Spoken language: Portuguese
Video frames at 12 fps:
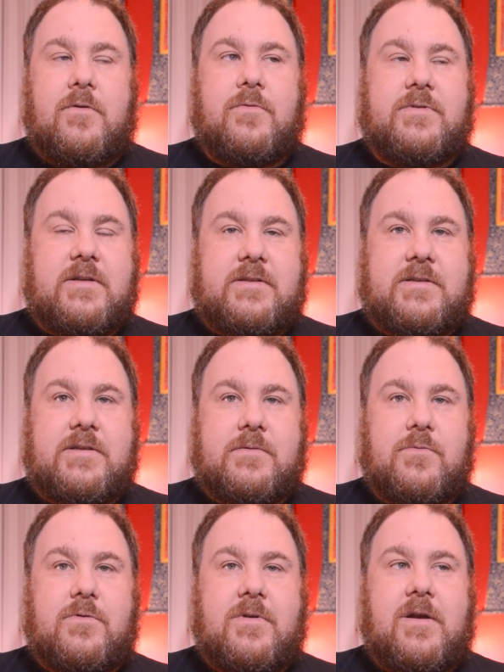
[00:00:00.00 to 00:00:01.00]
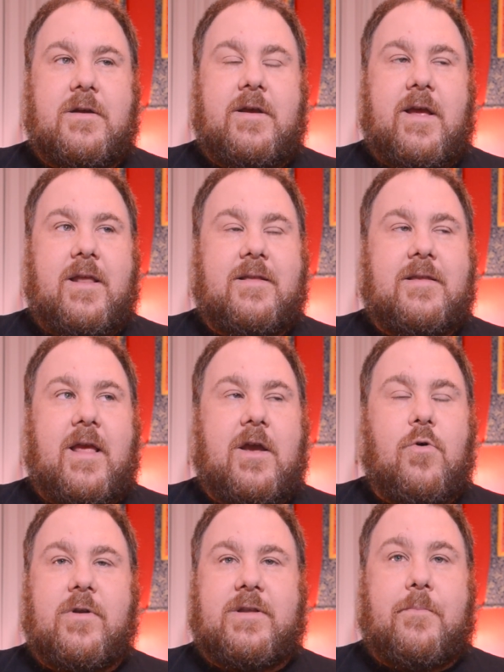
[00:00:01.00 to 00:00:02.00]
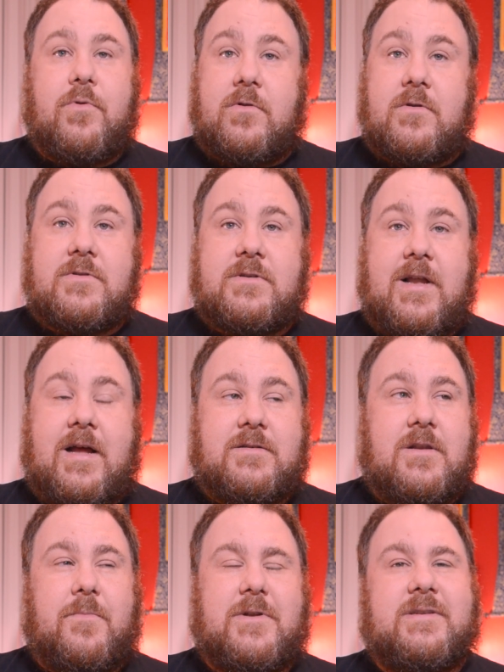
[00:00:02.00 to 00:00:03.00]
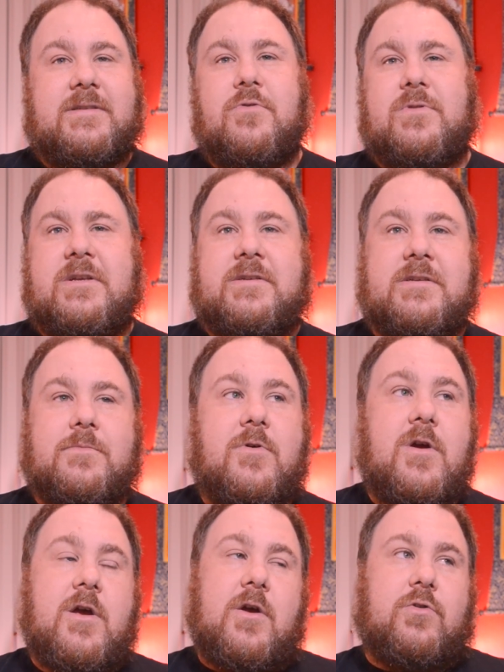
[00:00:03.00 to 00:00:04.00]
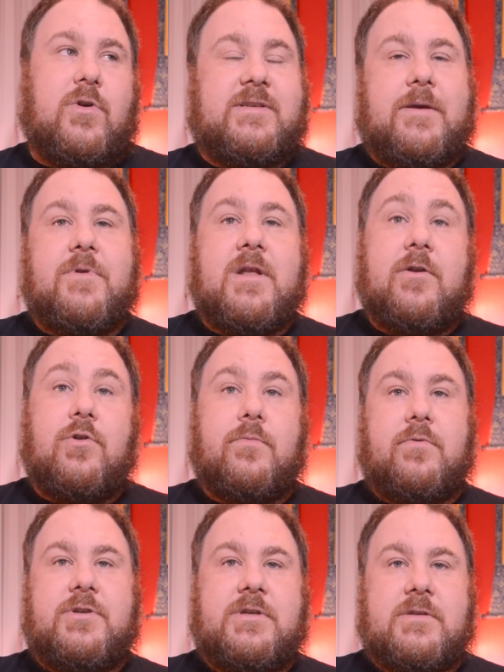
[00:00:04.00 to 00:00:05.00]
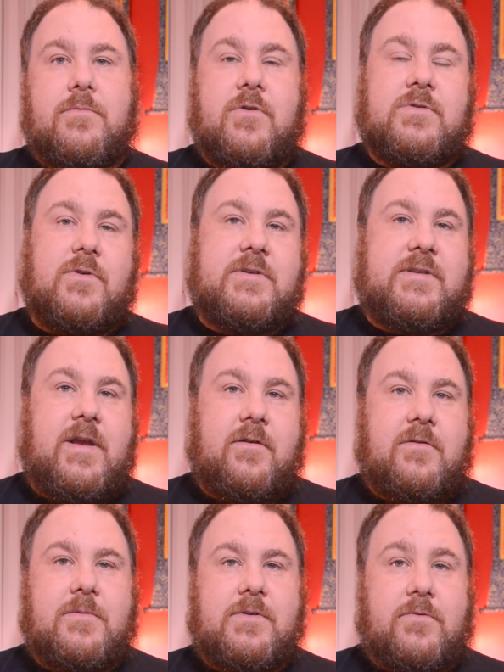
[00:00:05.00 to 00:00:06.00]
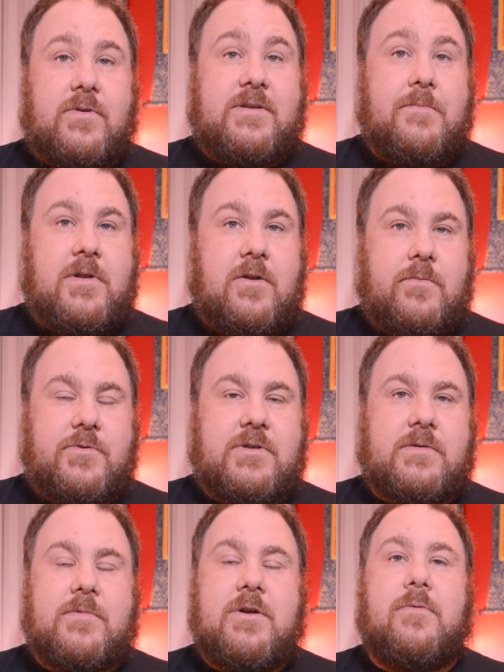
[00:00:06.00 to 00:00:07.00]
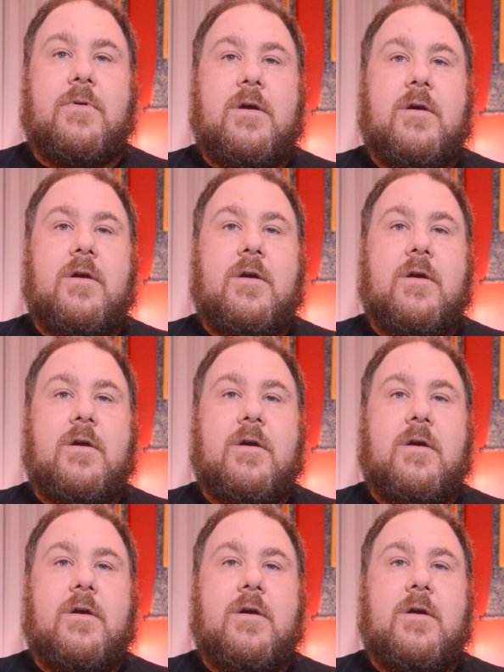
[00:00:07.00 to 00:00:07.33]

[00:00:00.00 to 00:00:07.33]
O ceticismo ele tem que cortar por todos os lados. Ele não pode ser assim, o ceticismo. Estou examinando o budismo, eu sou isento, mas eu estou examinando o budismo. Não.